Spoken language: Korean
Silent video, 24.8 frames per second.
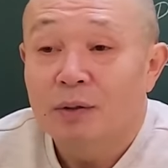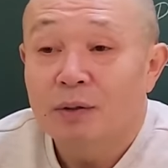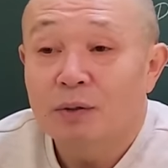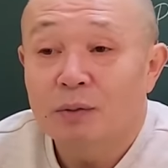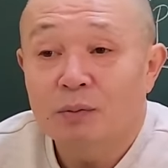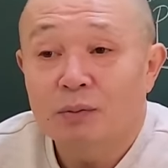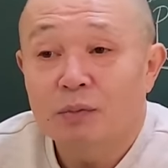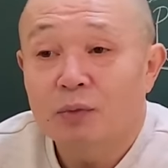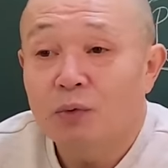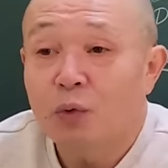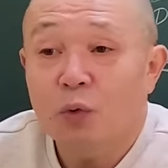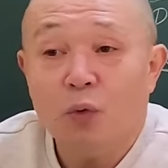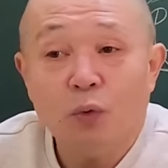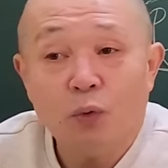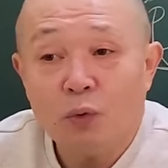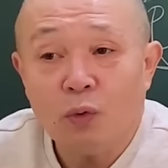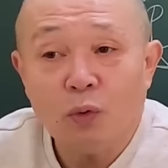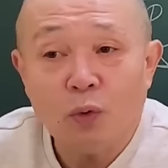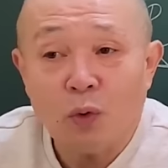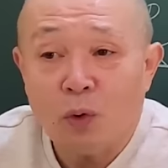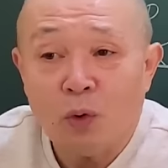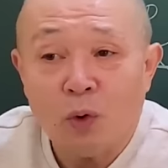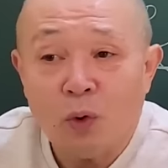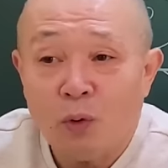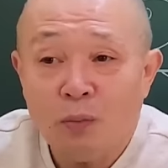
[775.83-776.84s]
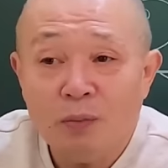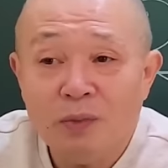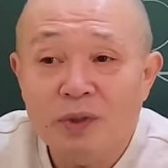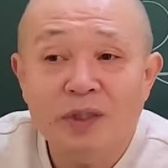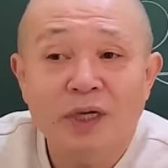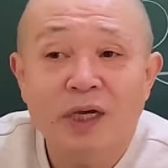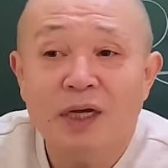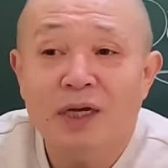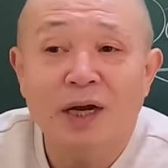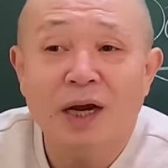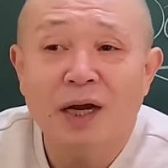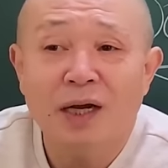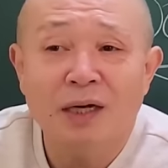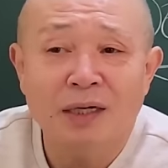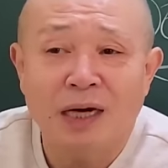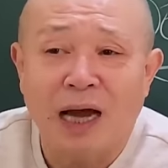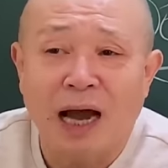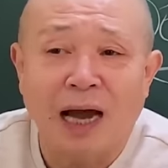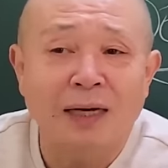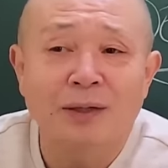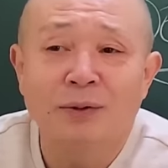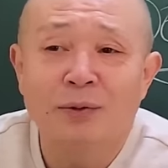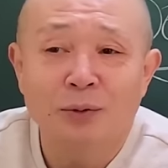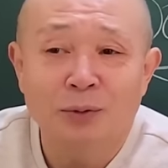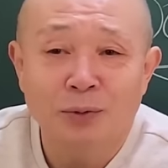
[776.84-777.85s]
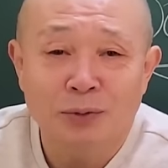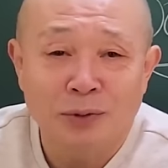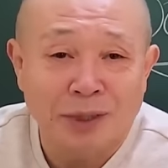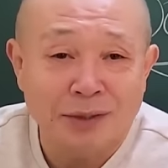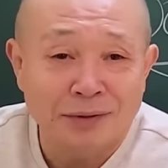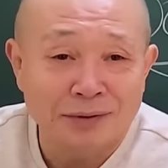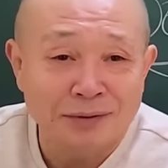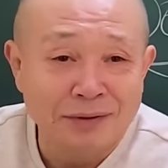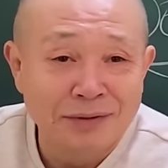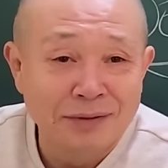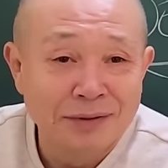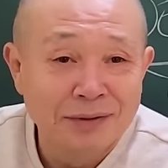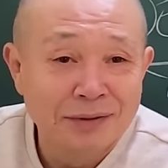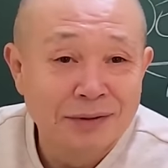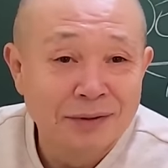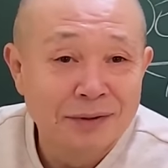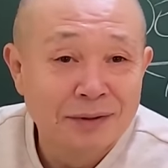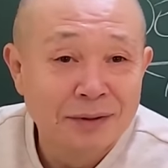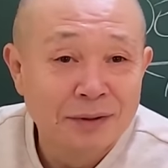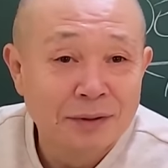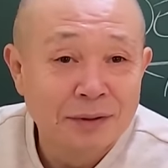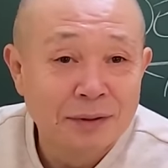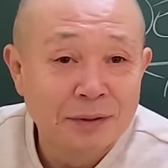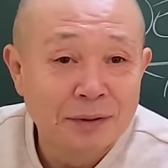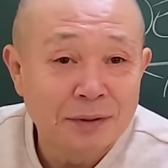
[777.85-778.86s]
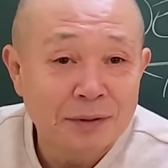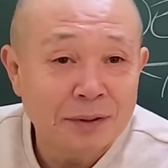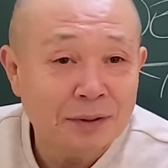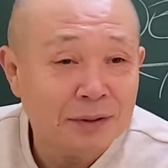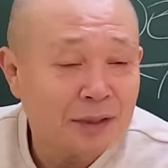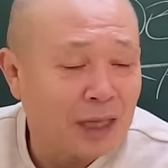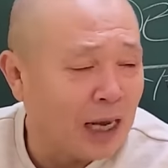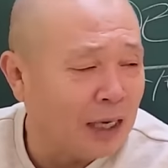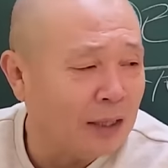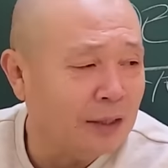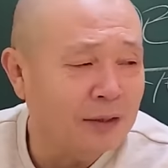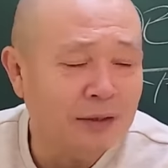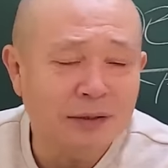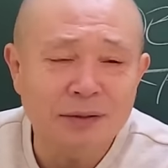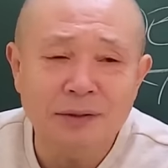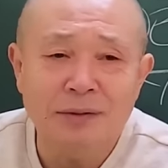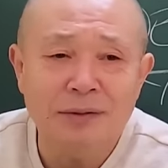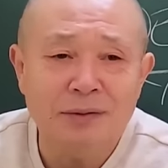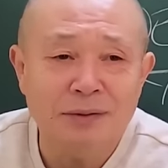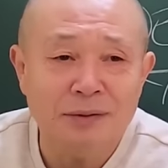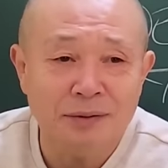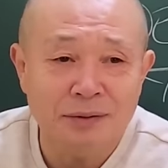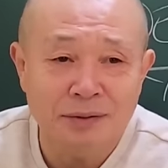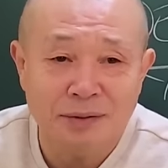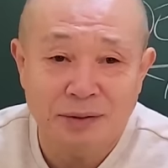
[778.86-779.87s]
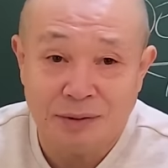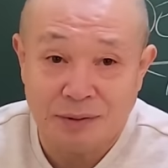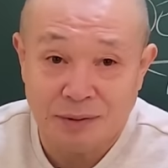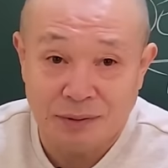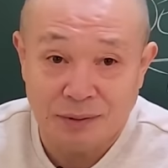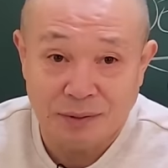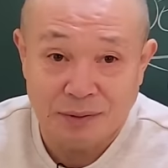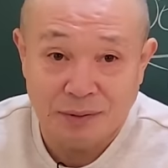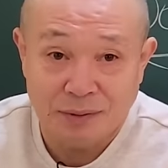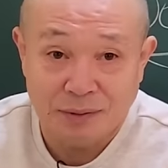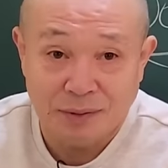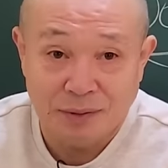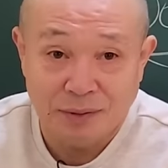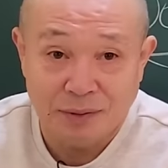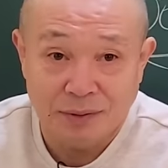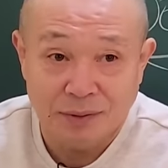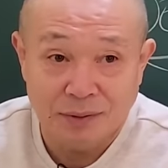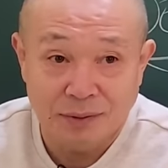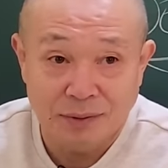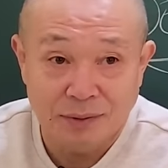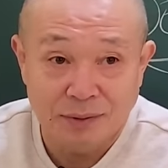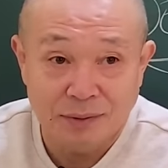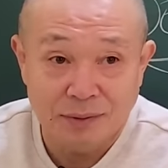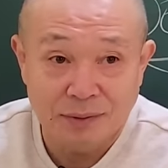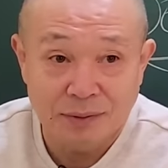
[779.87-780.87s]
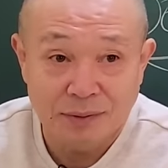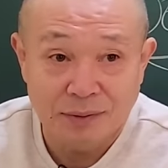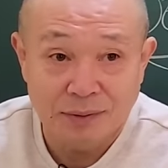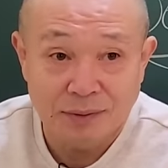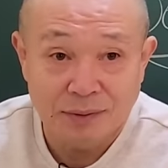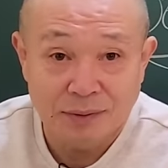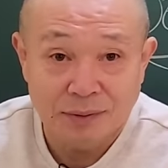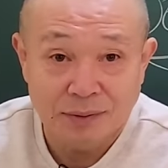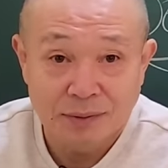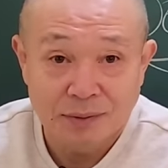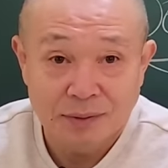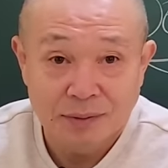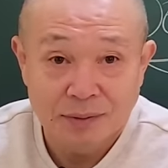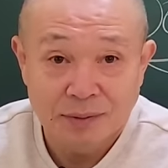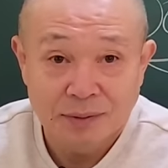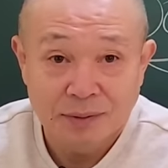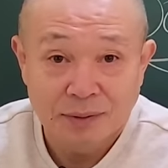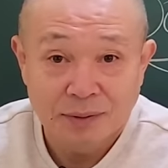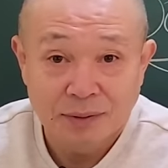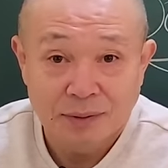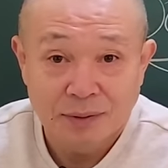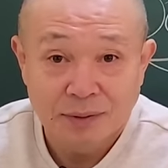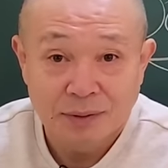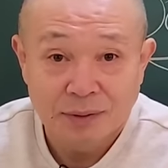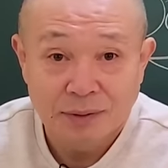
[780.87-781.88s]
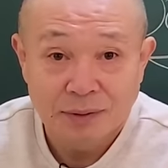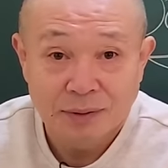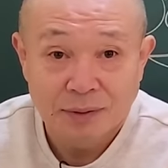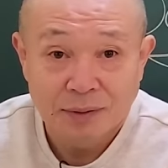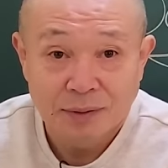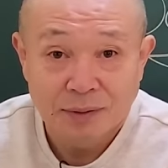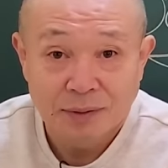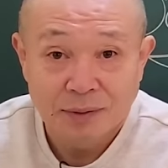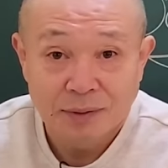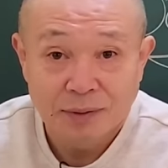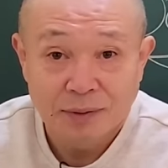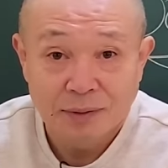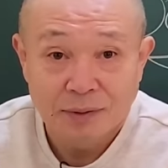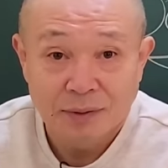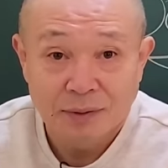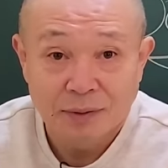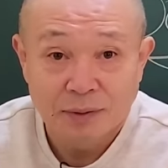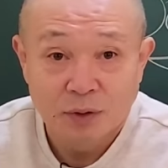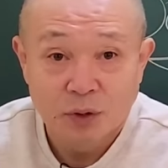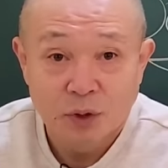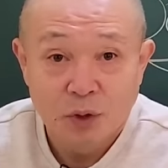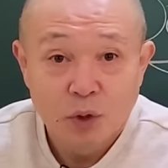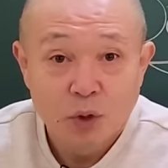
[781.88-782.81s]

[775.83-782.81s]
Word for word: 좀 곰곰이 생각을 안 하고 살아. 그냥 당연시 여기는 거거든. 예.